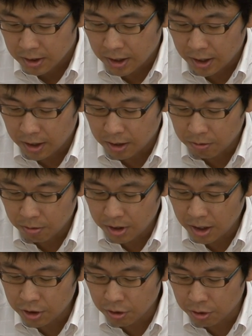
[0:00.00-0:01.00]
で、この
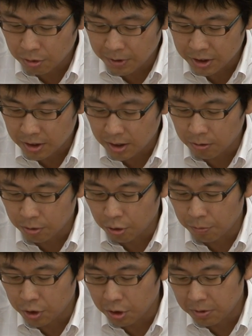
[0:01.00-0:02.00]
やじを飛ばしたこ
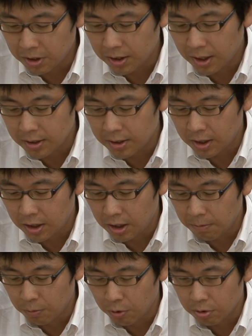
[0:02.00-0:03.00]
とを認めた男性
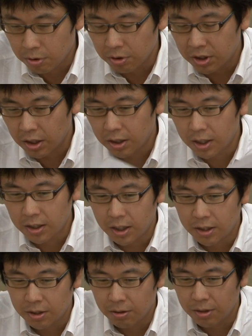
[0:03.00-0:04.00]
議員も、その記者会
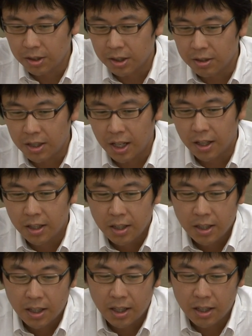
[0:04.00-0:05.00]
見上でですね、
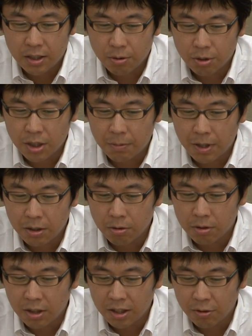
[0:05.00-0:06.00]
えー、少子化晩
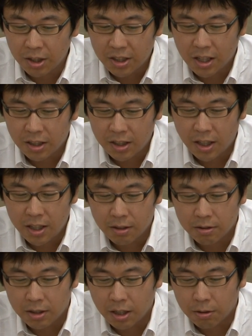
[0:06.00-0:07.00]
婚化の中で
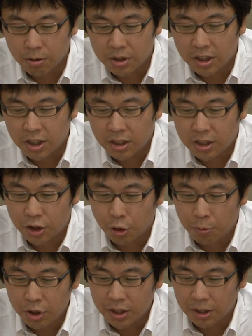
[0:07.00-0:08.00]
早く結婚していただきたいと
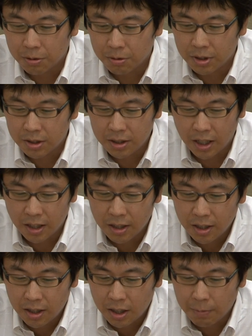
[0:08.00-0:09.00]
思いなどとですね、
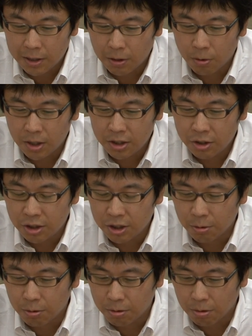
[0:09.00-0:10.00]
また同じ趣
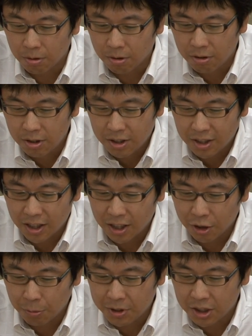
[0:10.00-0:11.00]
旨のことを、
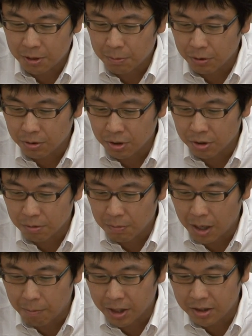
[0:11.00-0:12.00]
えー、述べてしまうという、
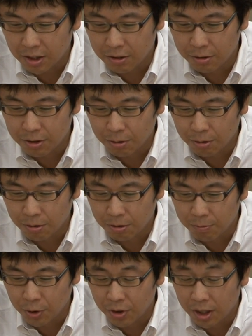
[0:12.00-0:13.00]
まあ、全くこの
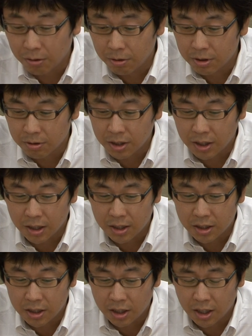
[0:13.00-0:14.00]
問題の本質を理解
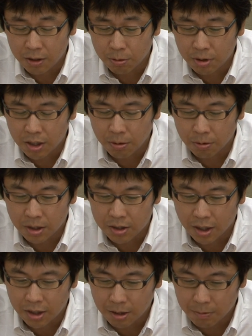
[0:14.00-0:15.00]
できていないことが露呈
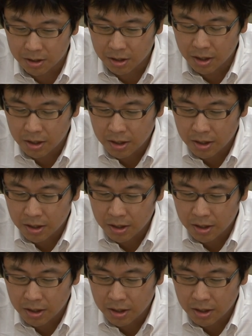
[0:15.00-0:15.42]
されています。